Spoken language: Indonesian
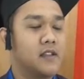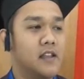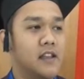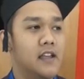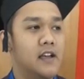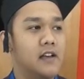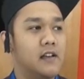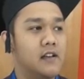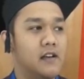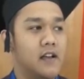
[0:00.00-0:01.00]
ini ya
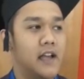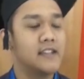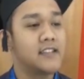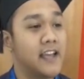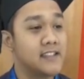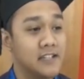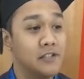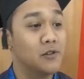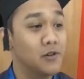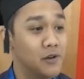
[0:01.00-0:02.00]
eh, kayak
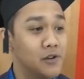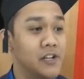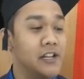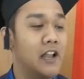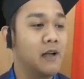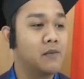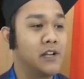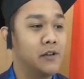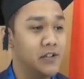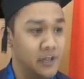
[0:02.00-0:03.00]
seleksi dulu di dalam
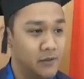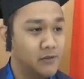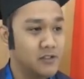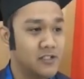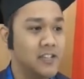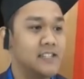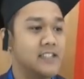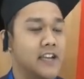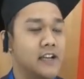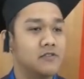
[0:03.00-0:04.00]
di Udinus dan
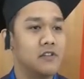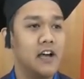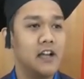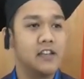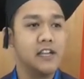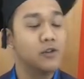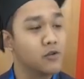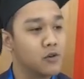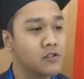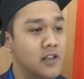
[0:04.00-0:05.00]
saya juga
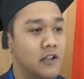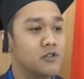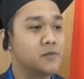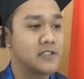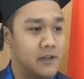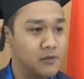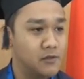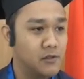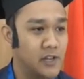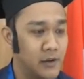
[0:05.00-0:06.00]
didukung 100%
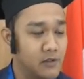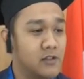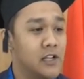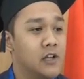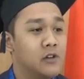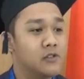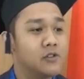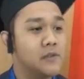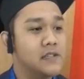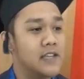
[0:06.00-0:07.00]
untuk Udinus
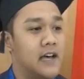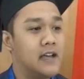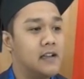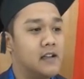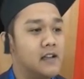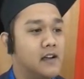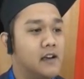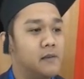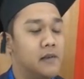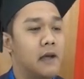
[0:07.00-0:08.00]
untuk bisa
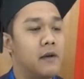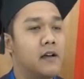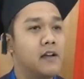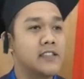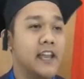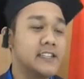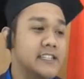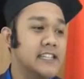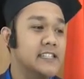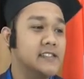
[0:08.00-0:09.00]
eh, eh,
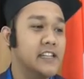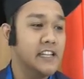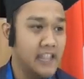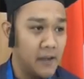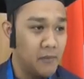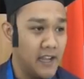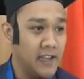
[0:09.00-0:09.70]
seleksi di, di ITB